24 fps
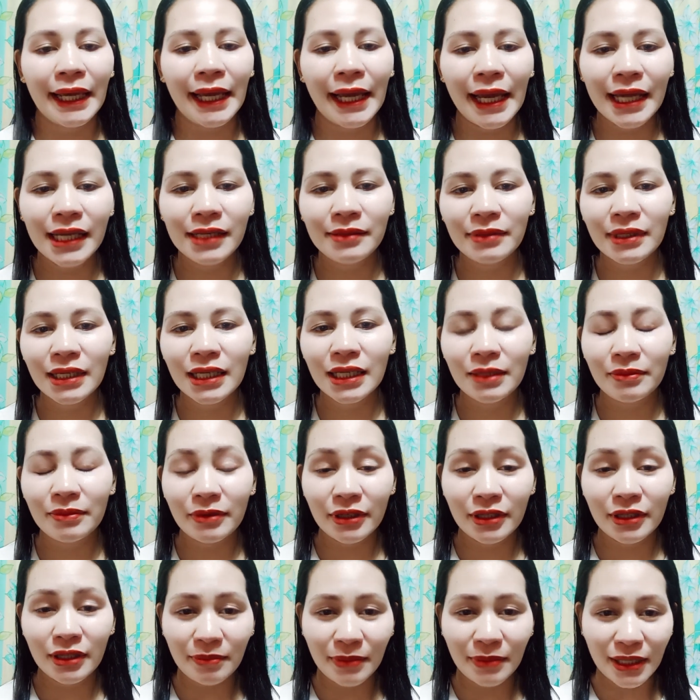And maghanap kayo
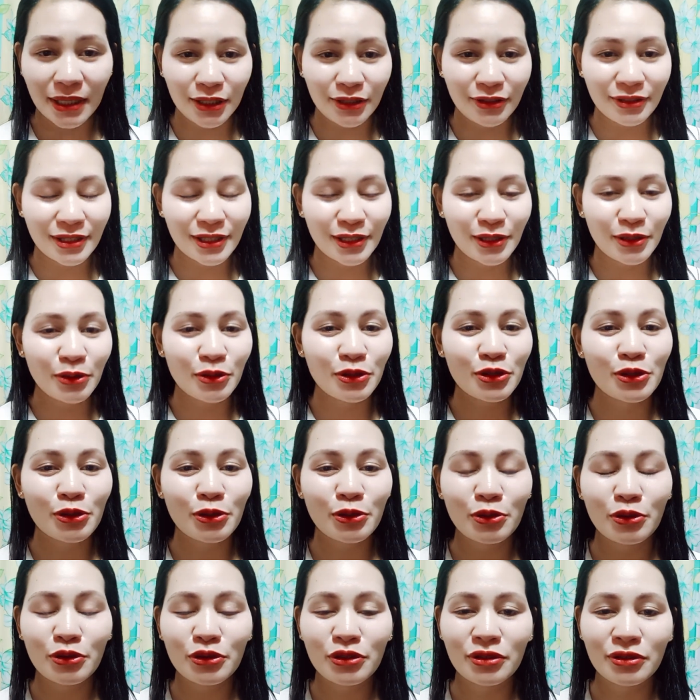ng videos na gustong
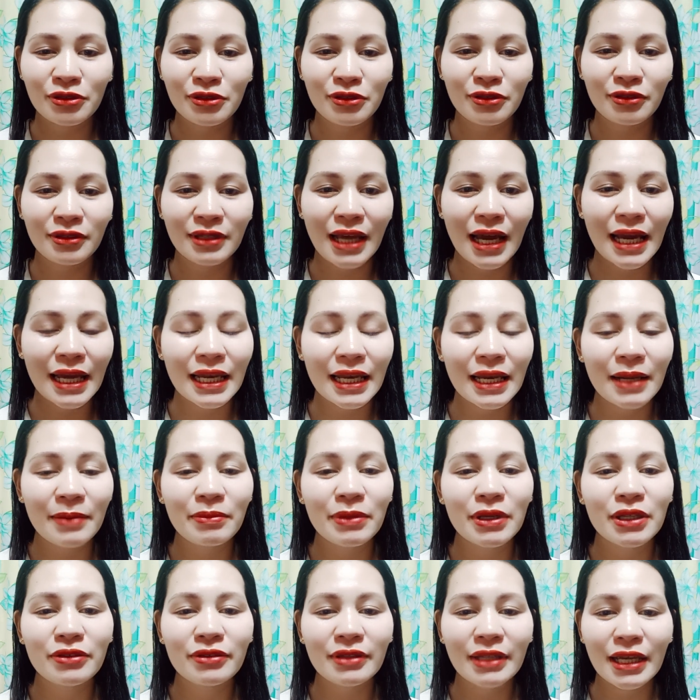gusto nyo dahil ang
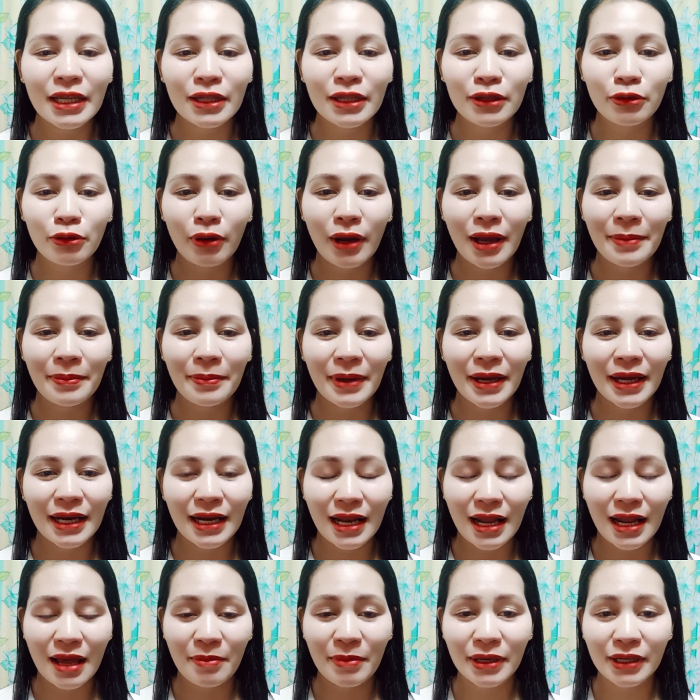video na ito ay para
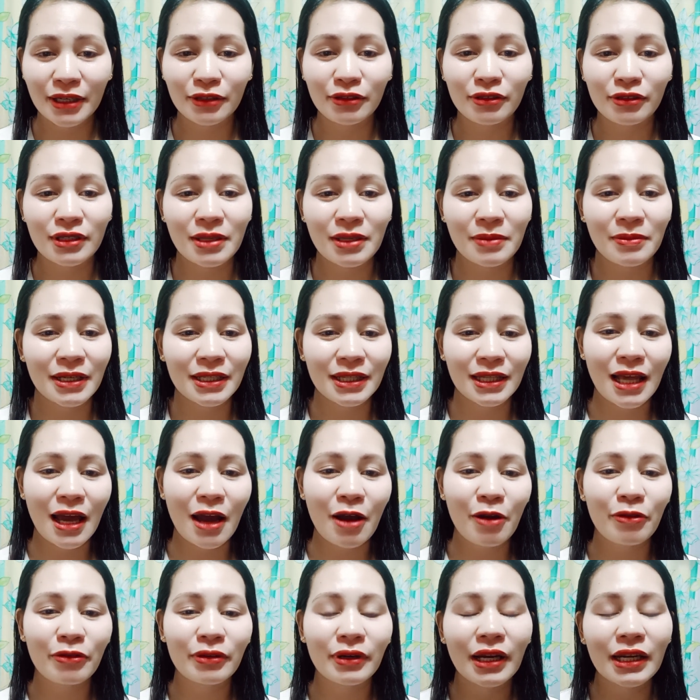lamang ito sa mga
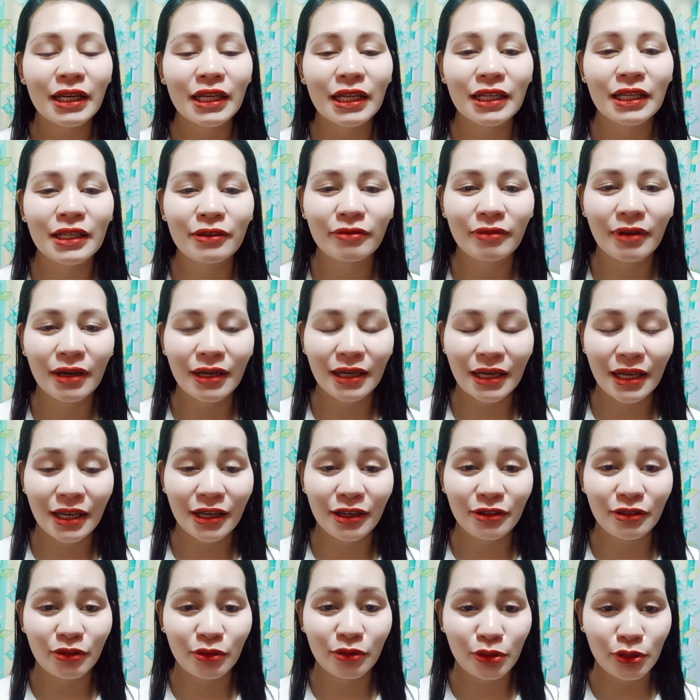taong naniniwala
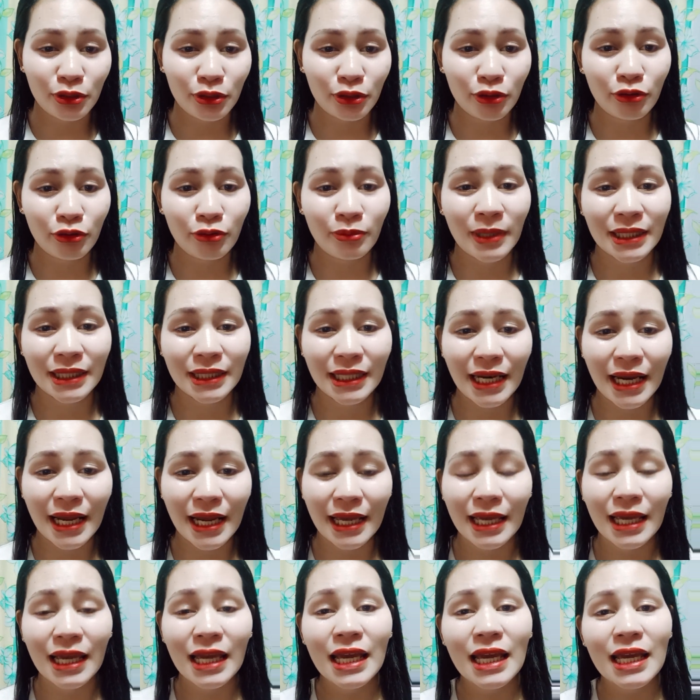in gusto mag-try.
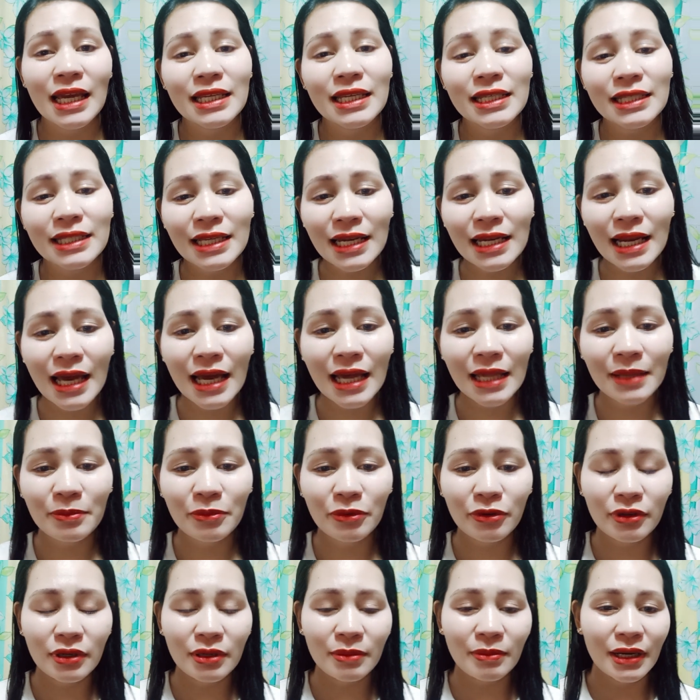Sa lahat
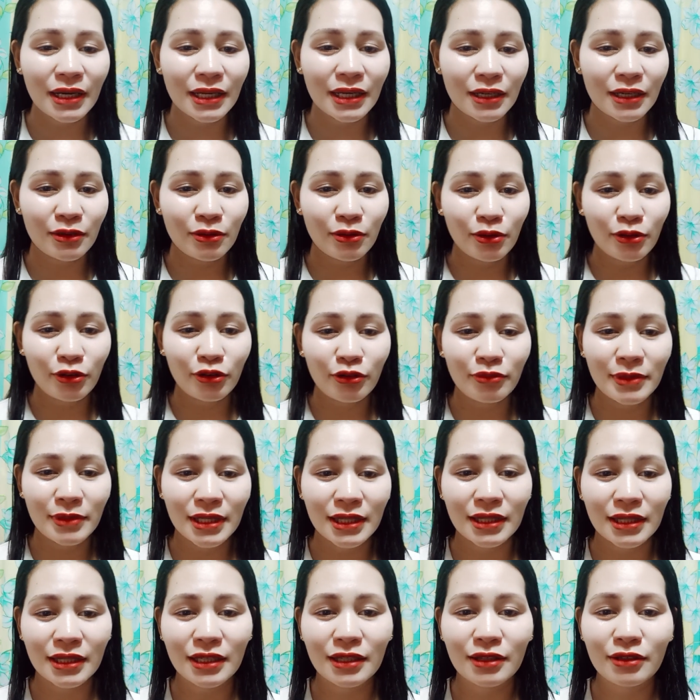po ng mga nagko-comment
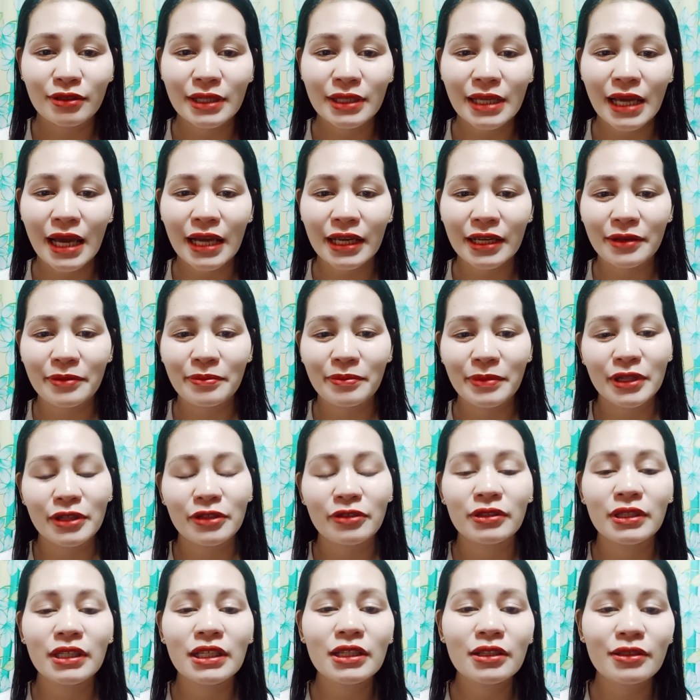dito sa aking video
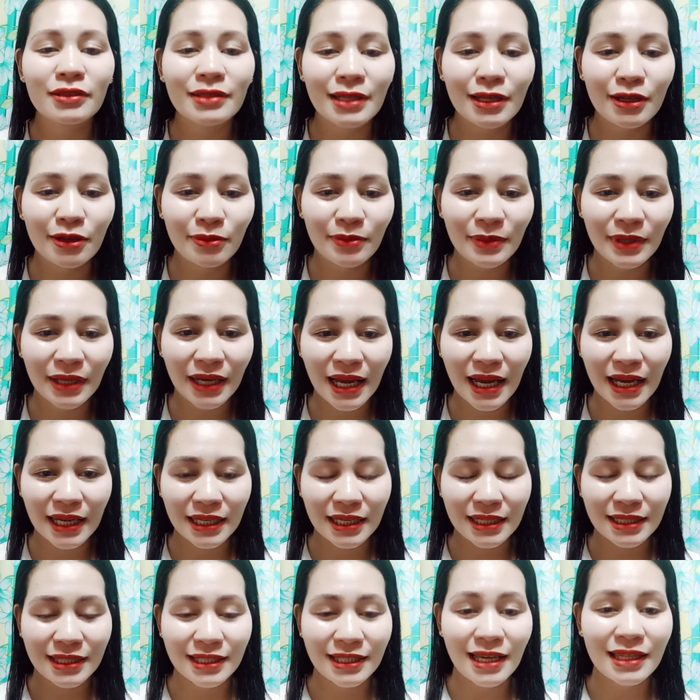dito sa loob ng
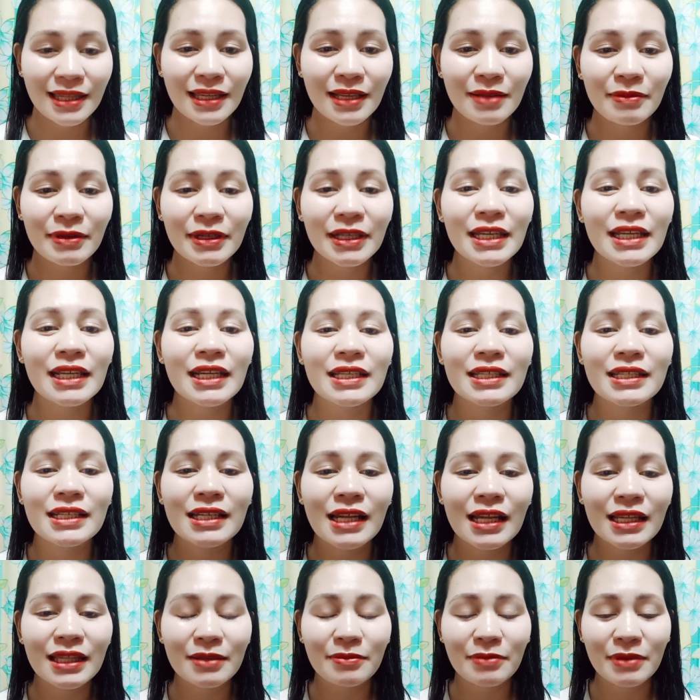aking channel, mag-ingat sa
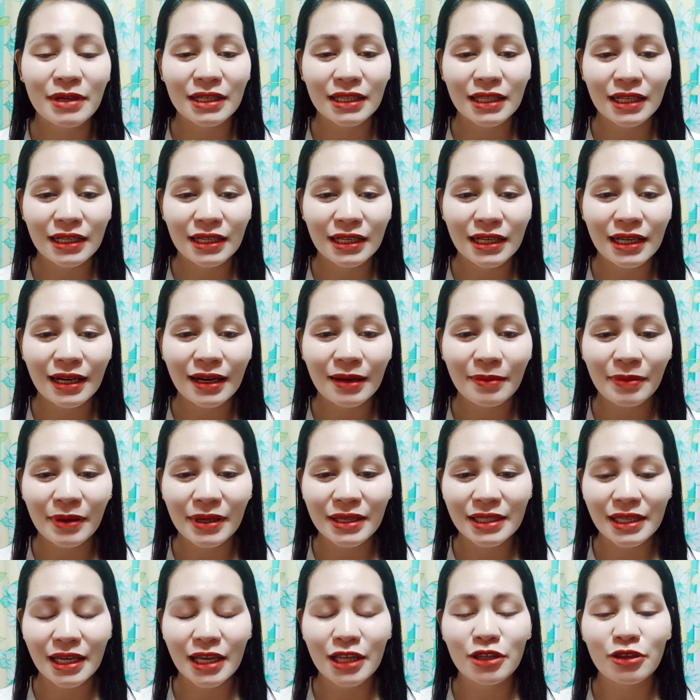lahat ng mga nagre-reply
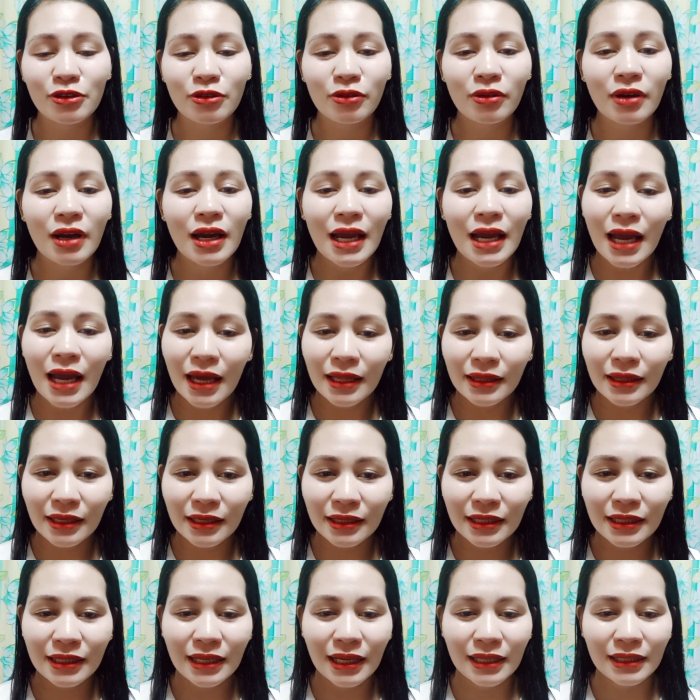sa inyo na
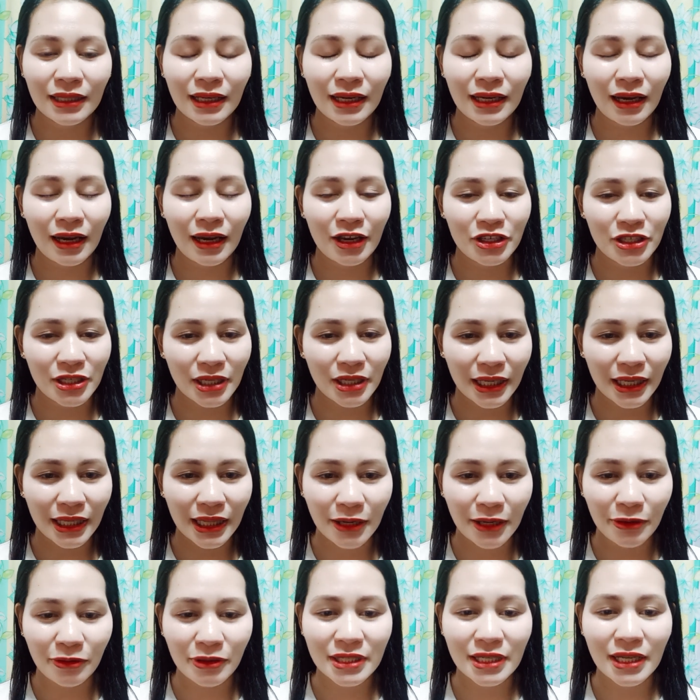dinadala kayo sa kanilang
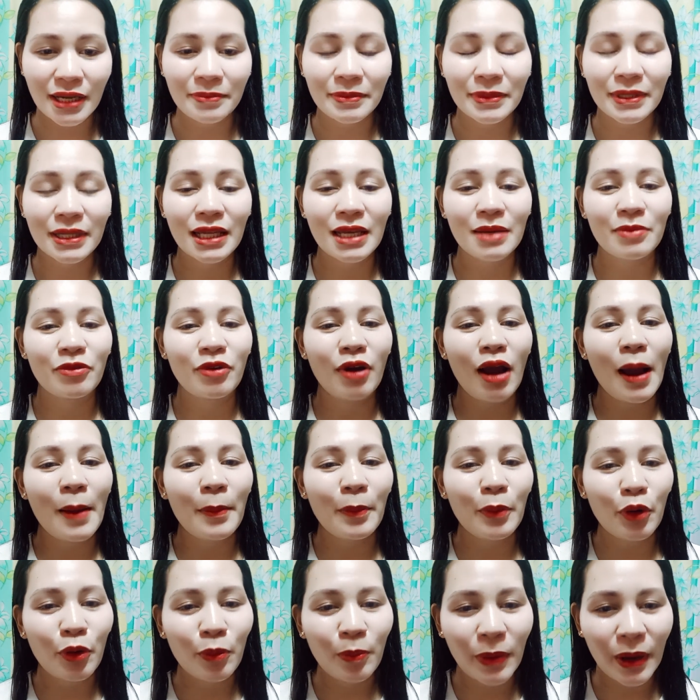WhatsApp in emo app
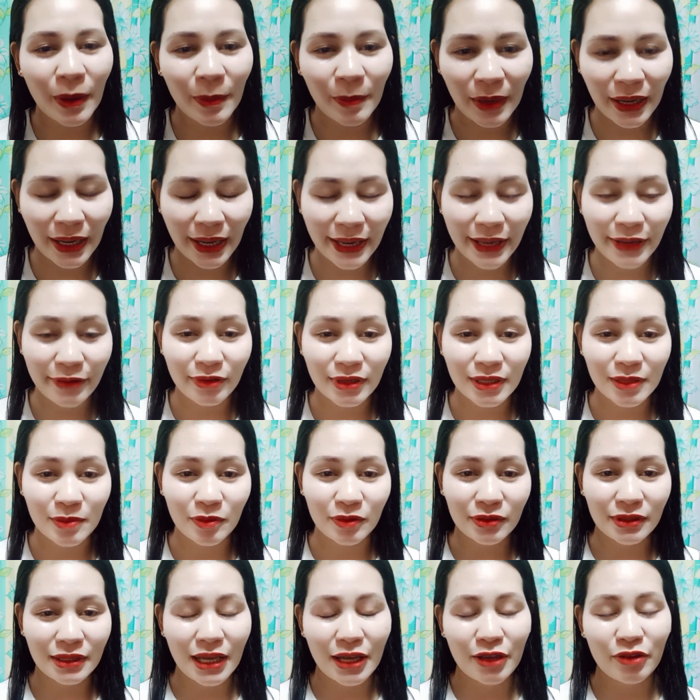upang makaiwas po
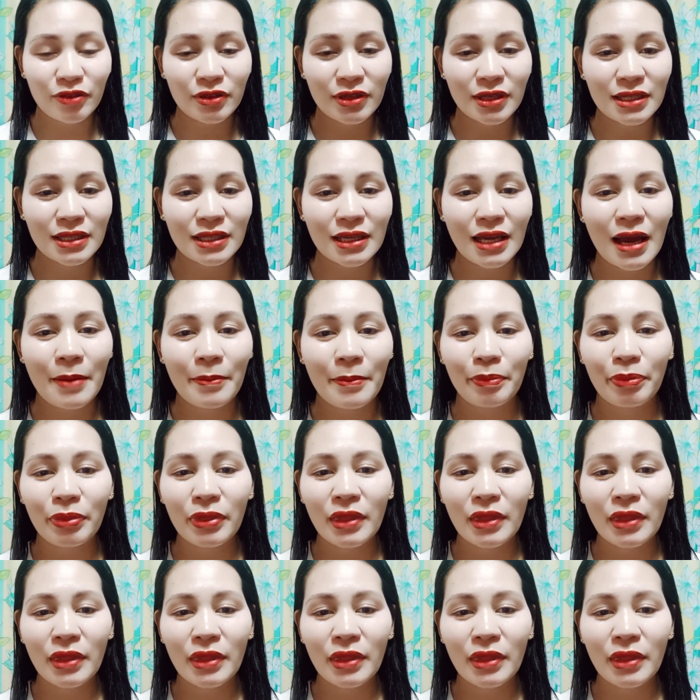tayo sa scam.